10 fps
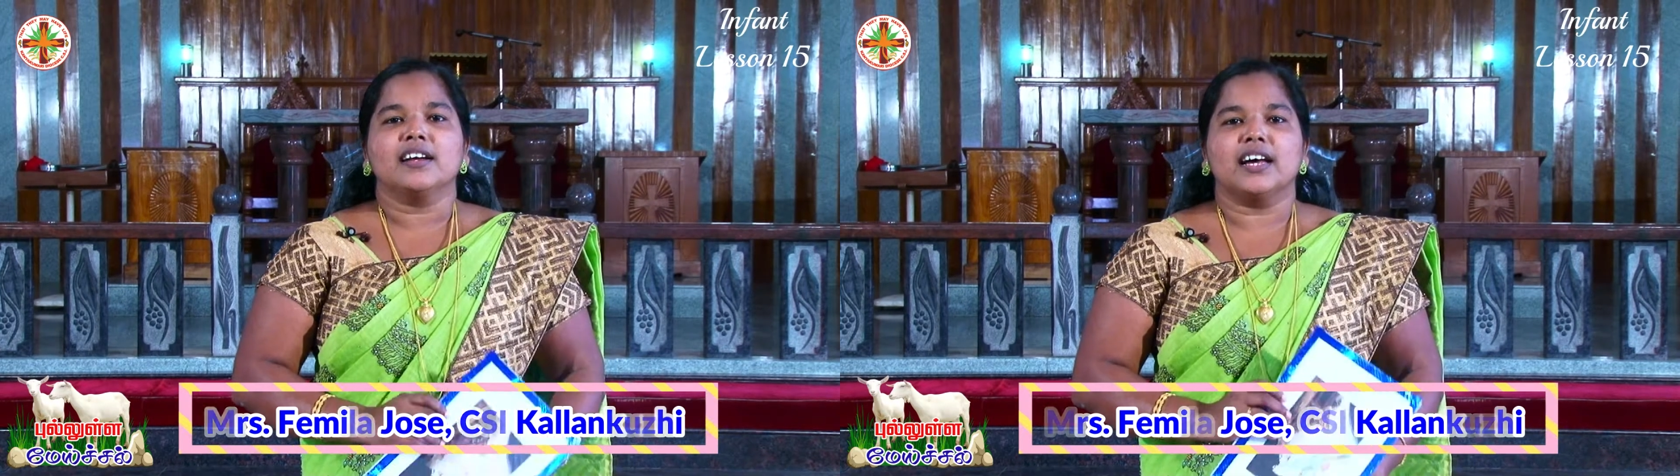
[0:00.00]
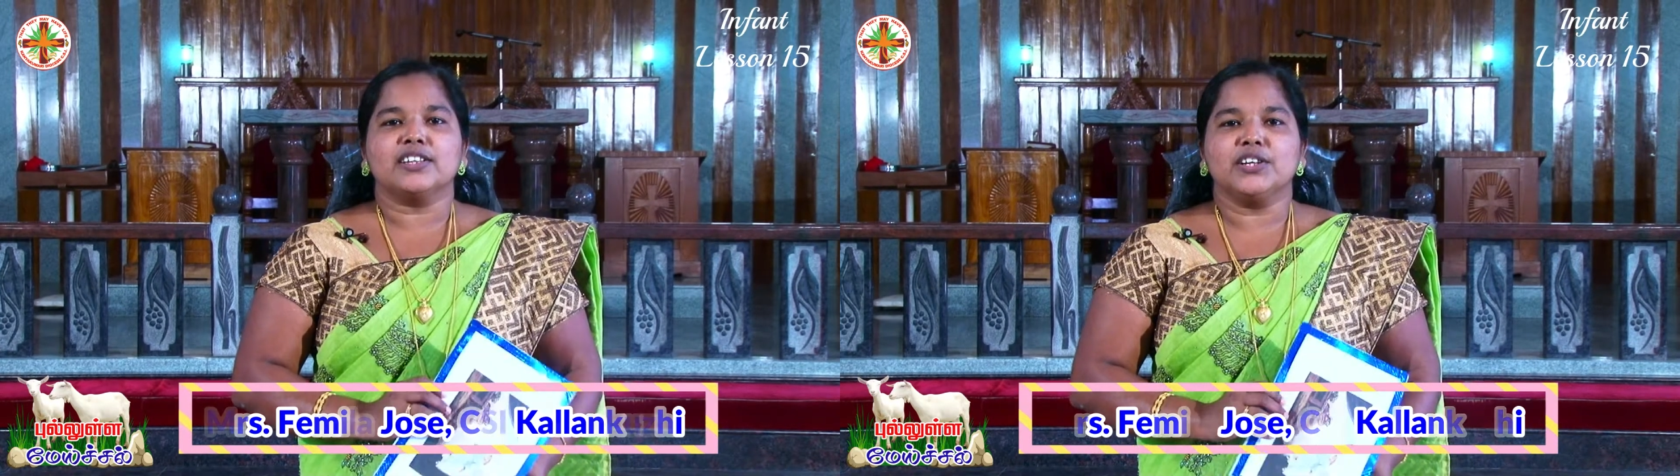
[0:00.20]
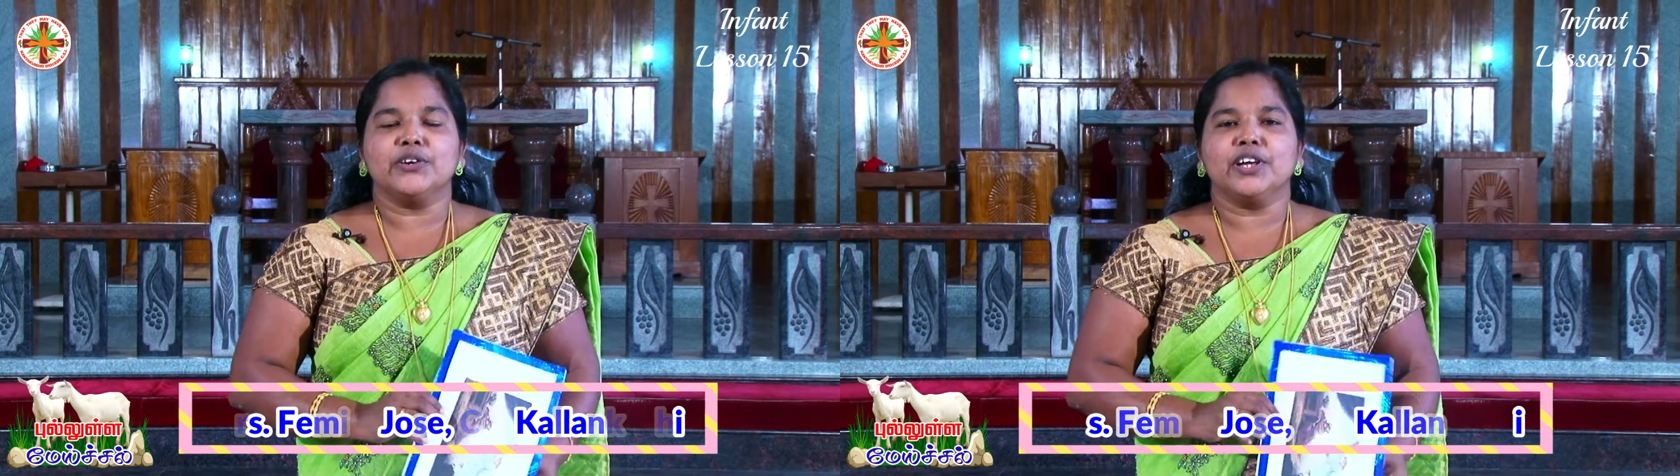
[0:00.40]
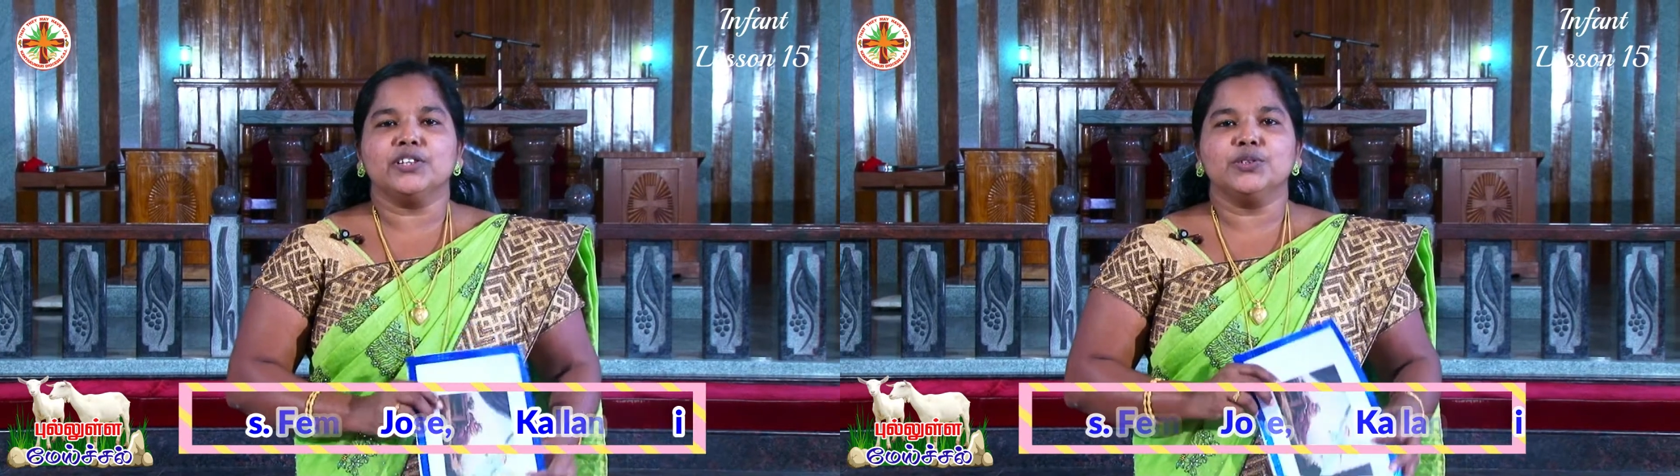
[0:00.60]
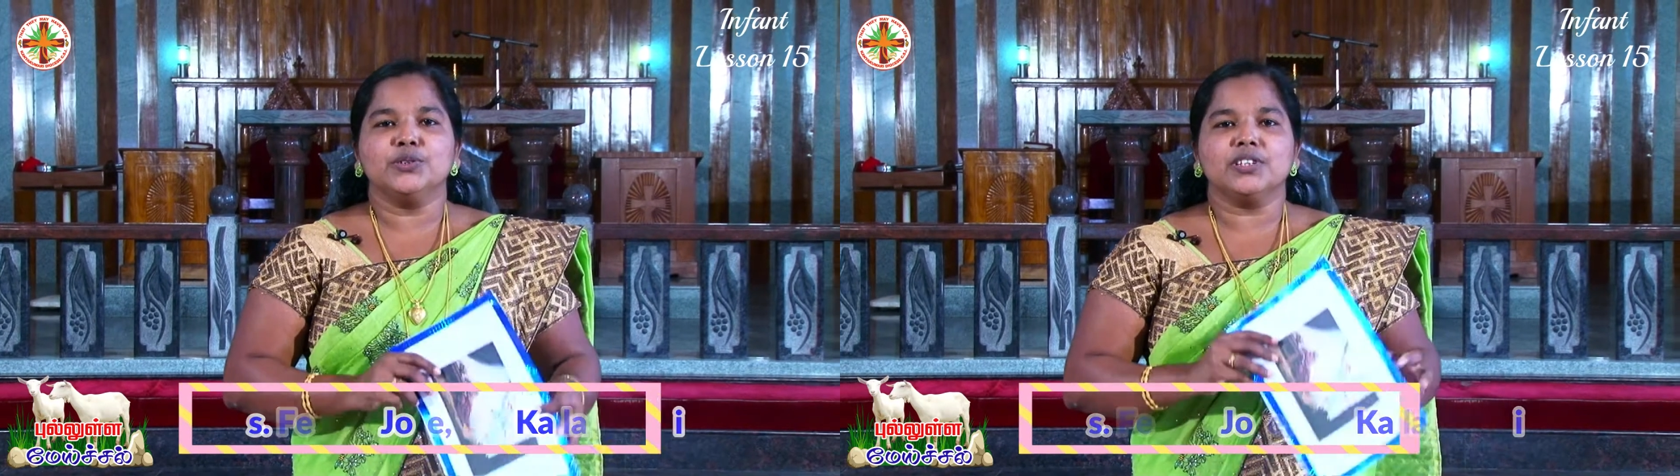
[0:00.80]
கர்த்தருடைய
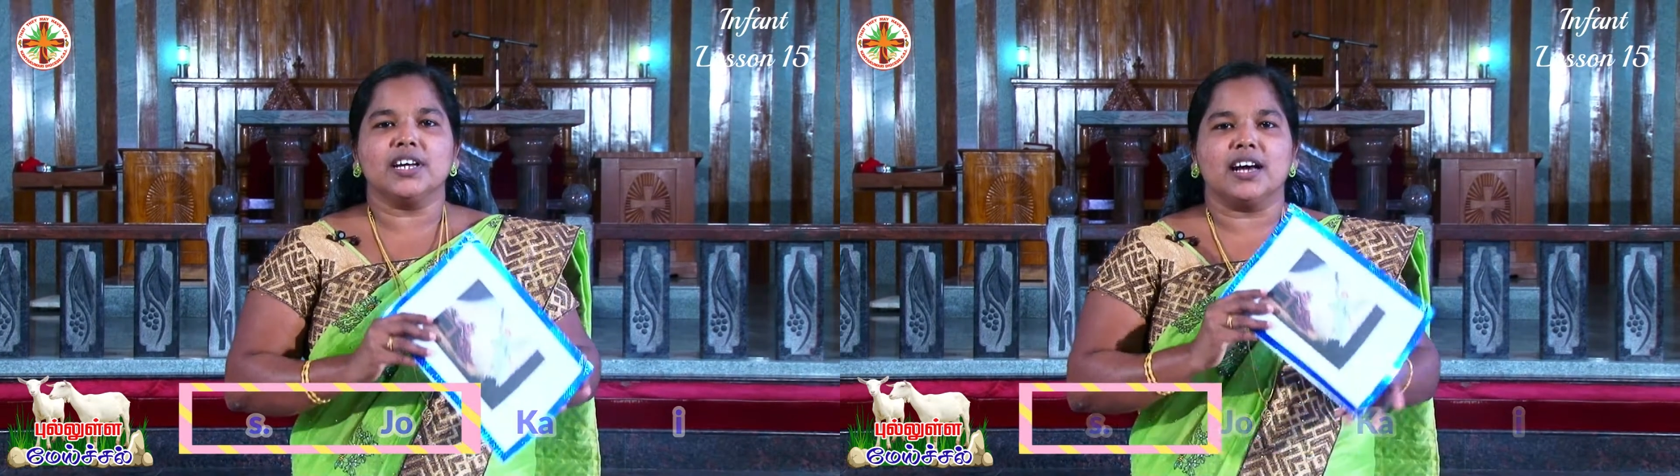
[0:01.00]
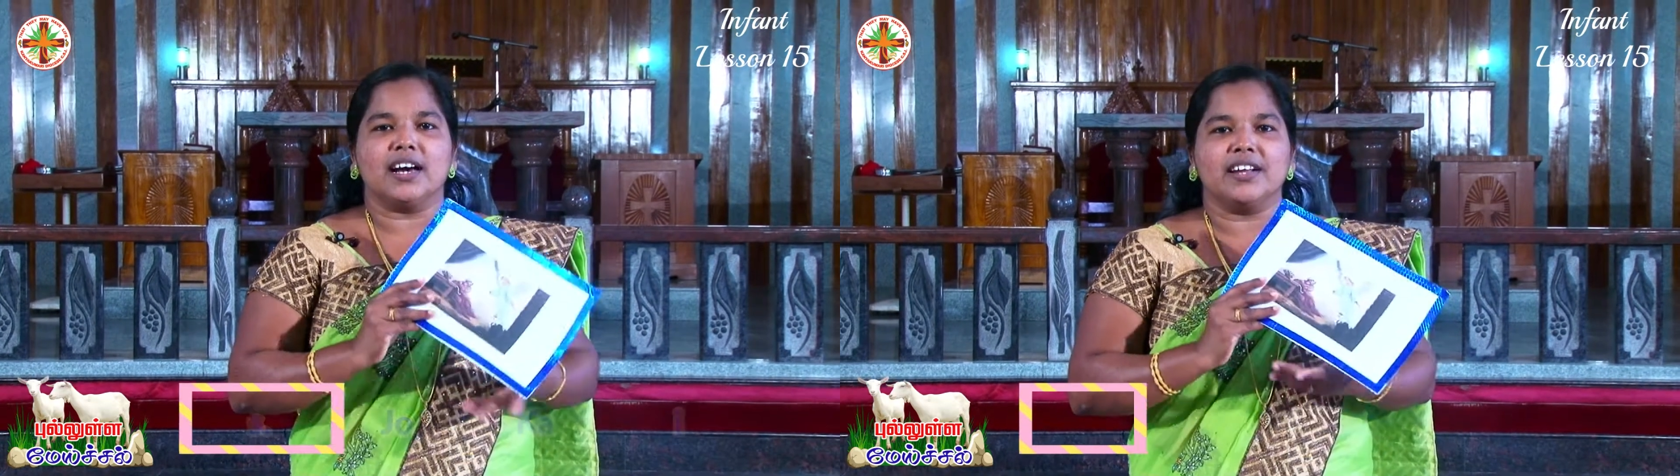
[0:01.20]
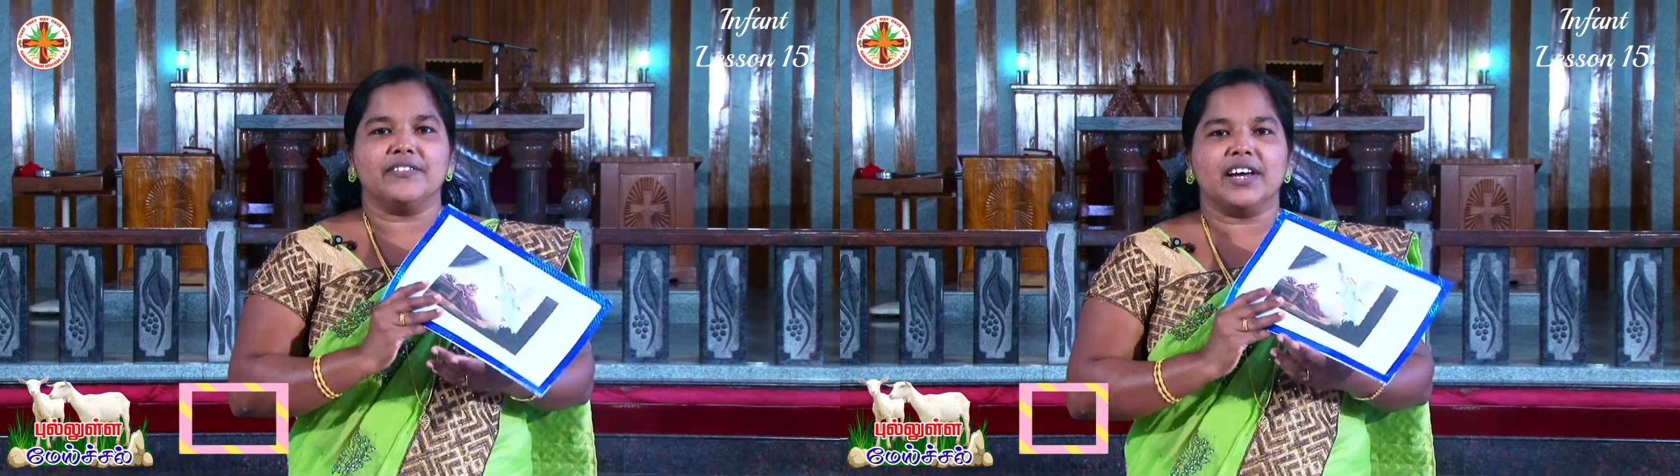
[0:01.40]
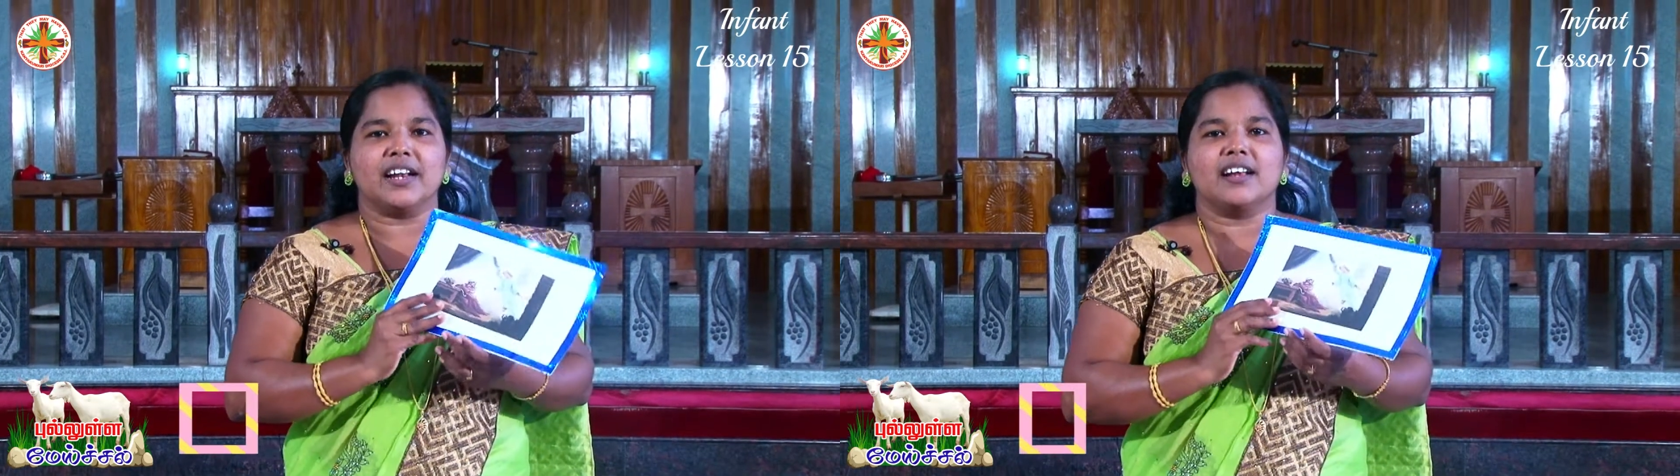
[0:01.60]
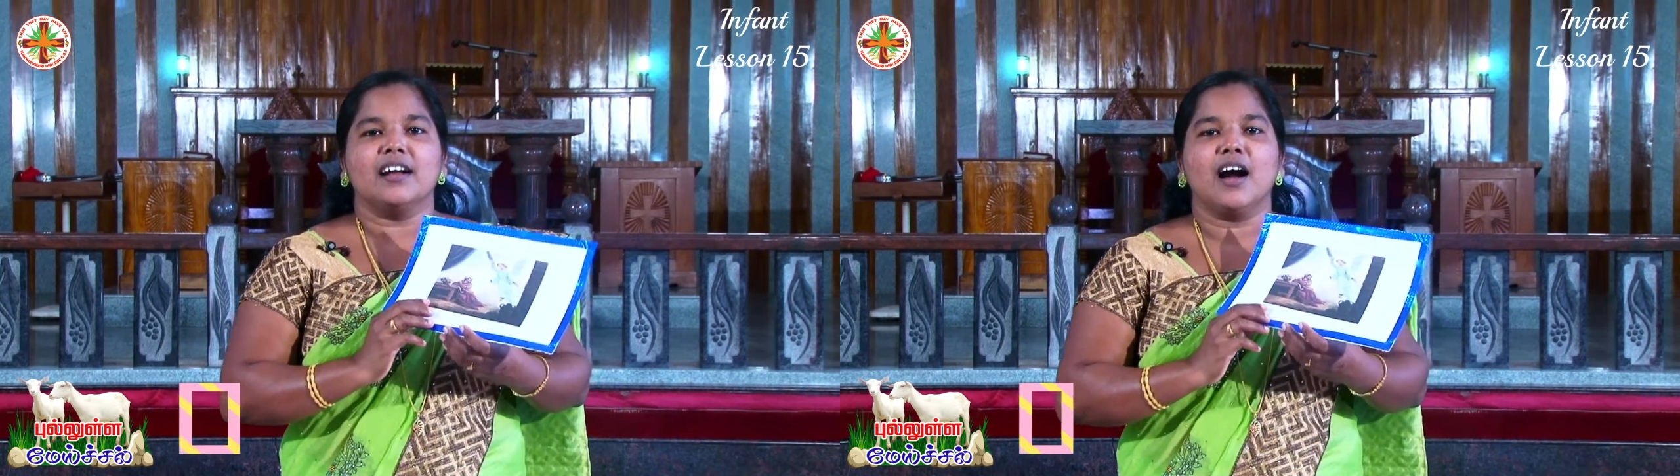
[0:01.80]
தூதனானவர்